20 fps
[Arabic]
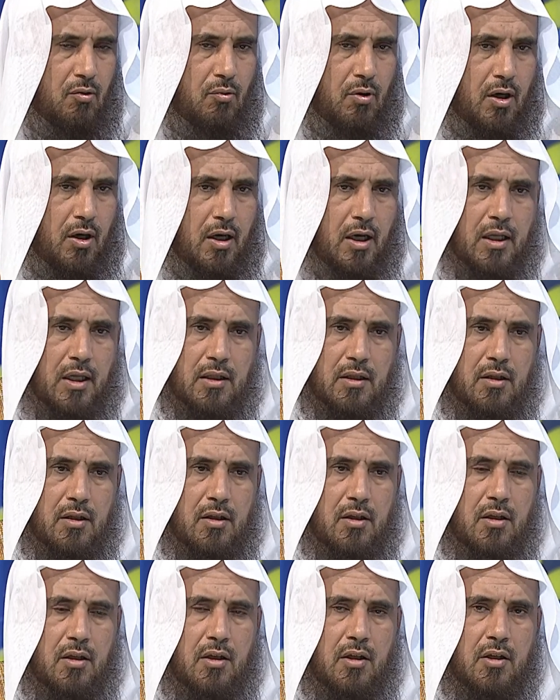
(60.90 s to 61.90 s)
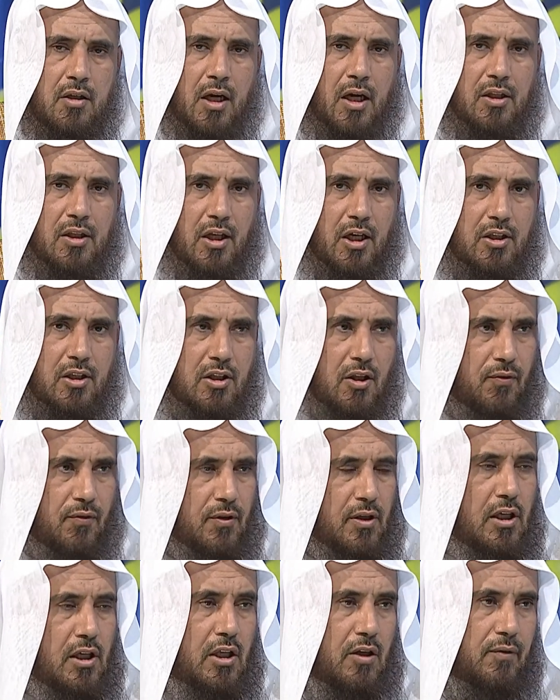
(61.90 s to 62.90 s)
وأن يقطع
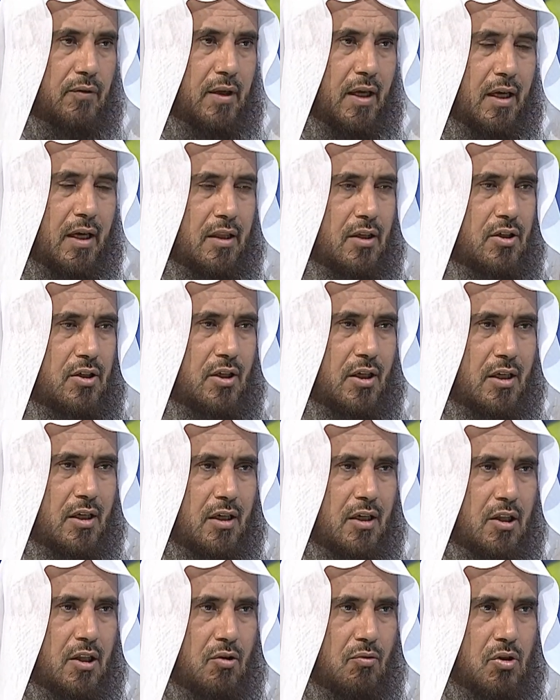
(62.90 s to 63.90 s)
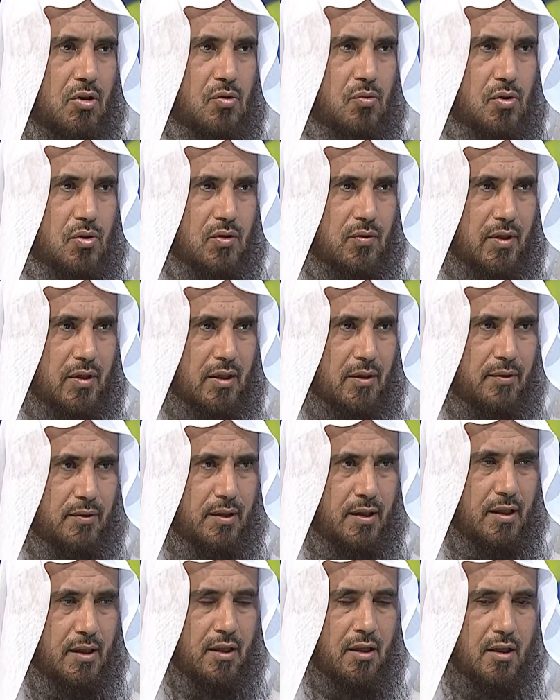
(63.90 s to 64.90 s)
التفكير في هذا الشيء الذي يوسوس فيه
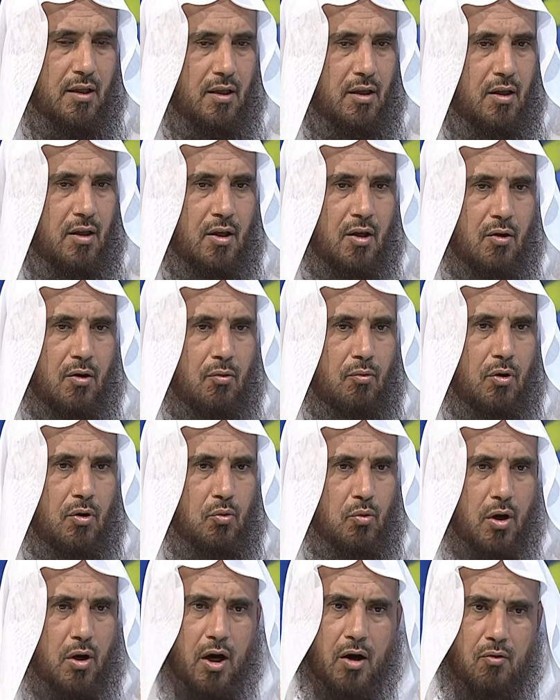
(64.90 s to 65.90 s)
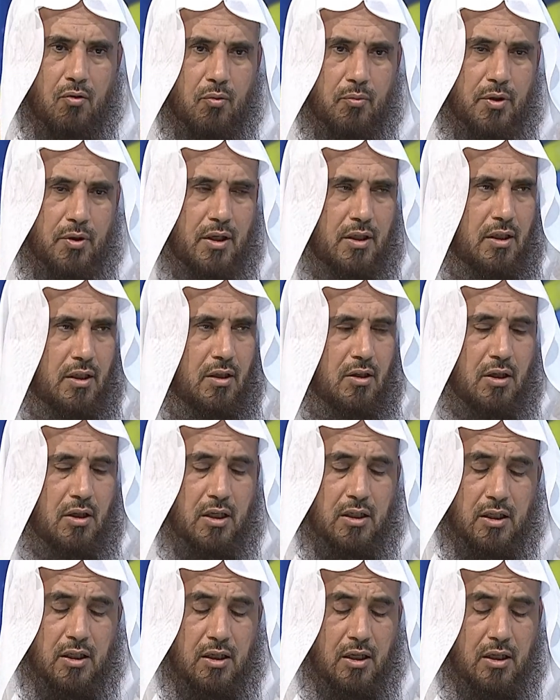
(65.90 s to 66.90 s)
ويقاوم يعني
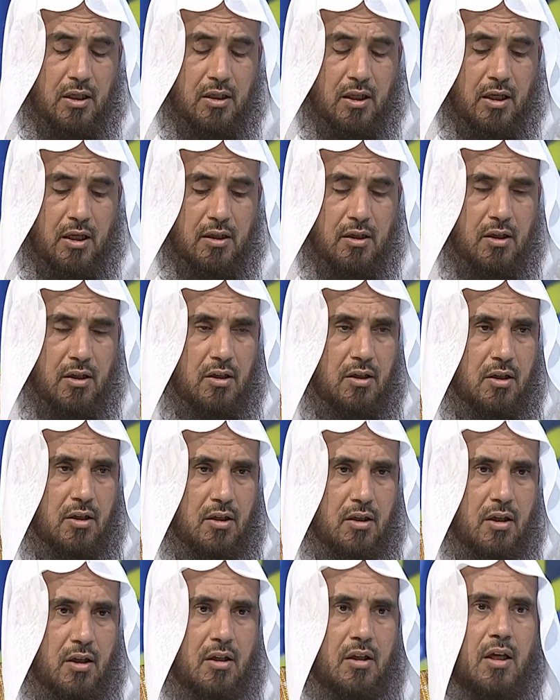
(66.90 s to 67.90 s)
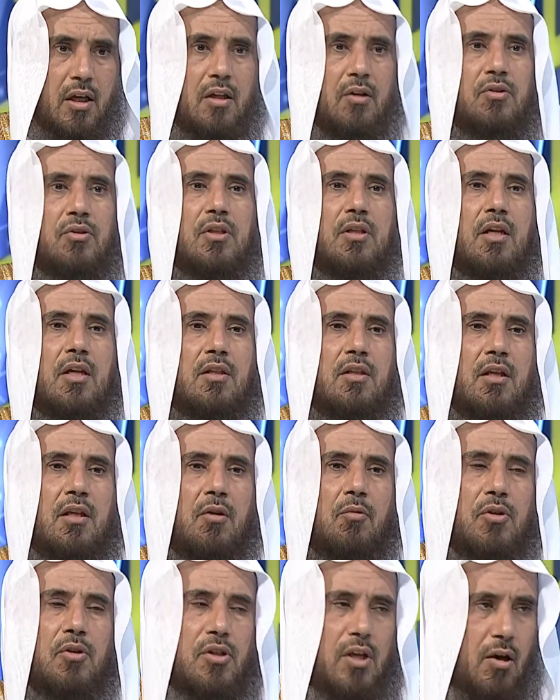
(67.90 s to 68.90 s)
لأن لأنه
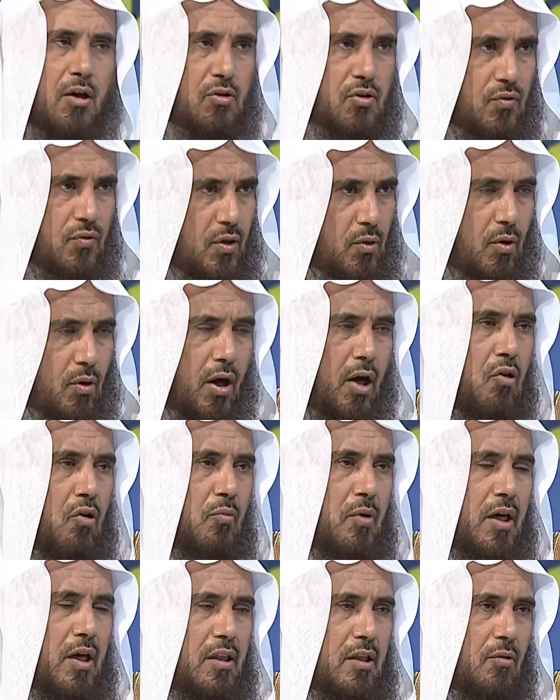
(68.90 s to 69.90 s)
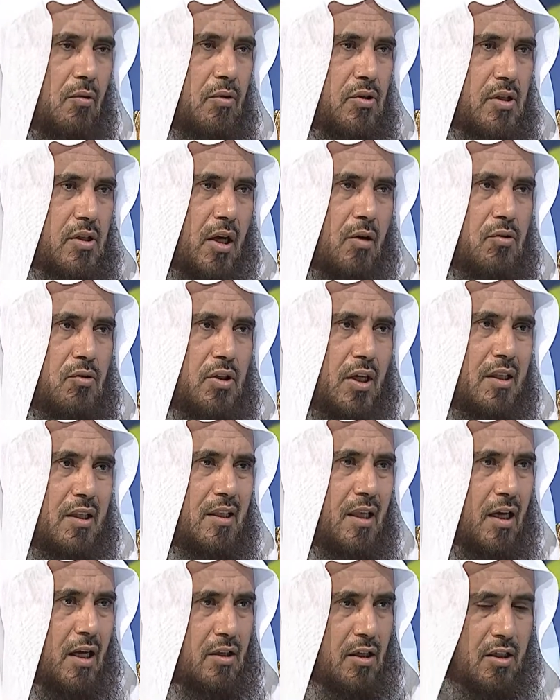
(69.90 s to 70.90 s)
ستأتيه الوساوس فيقاوم هذه الوساوس
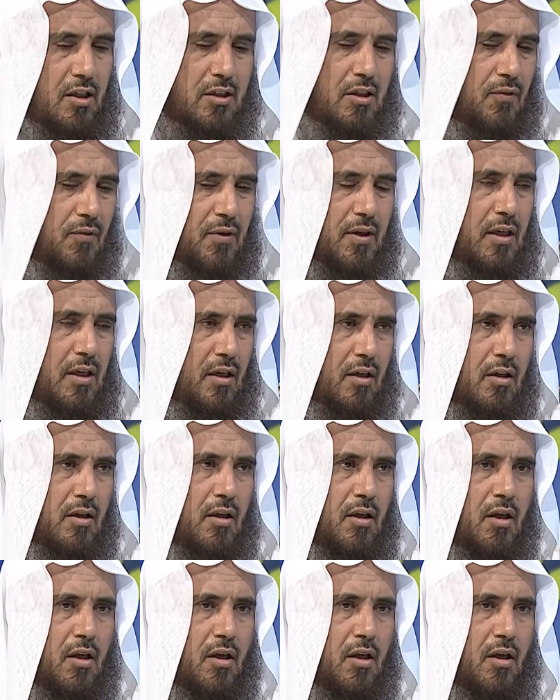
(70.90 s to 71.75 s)
حتى يقطع التفكير